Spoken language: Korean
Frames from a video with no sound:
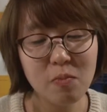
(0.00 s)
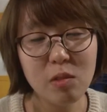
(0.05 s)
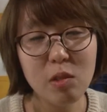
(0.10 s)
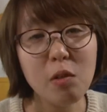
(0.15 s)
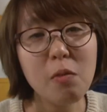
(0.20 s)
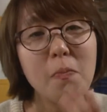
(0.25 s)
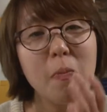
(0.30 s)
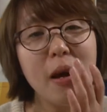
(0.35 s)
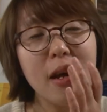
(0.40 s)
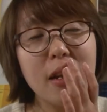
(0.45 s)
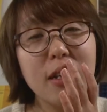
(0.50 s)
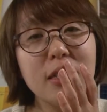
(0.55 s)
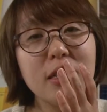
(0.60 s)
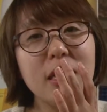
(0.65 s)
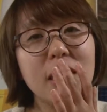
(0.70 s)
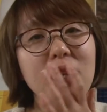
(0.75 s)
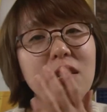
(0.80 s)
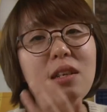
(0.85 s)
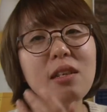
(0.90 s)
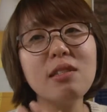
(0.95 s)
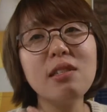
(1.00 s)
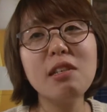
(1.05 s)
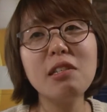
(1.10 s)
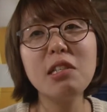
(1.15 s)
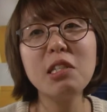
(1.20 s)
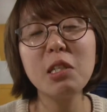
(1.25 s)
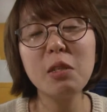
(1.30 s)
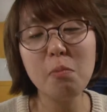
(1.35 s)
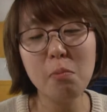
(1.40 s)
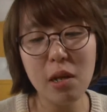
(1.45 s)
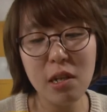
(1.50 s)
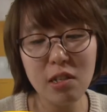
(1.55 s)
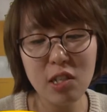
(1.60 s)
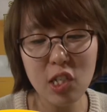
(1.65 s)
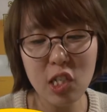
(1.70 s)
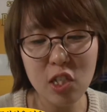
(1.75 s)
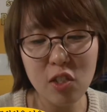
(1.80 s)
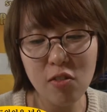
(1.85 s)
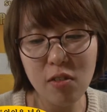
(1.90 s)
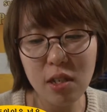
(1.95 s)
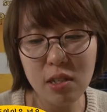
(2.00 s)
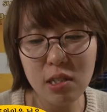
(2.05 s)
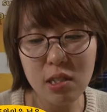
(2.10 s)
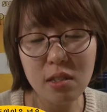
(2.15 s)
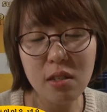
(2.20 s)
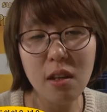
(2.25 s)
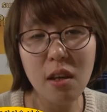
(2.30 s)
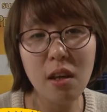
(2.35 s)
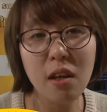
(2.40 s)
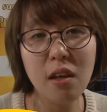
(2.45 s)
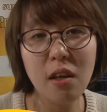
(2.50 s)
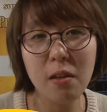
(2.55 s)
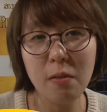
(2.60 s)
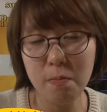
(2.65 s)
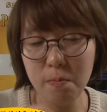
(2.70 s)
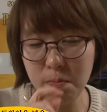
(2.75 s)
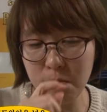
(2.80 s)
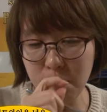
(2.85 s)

전 파란색이 사장님 만드신 것 같은 게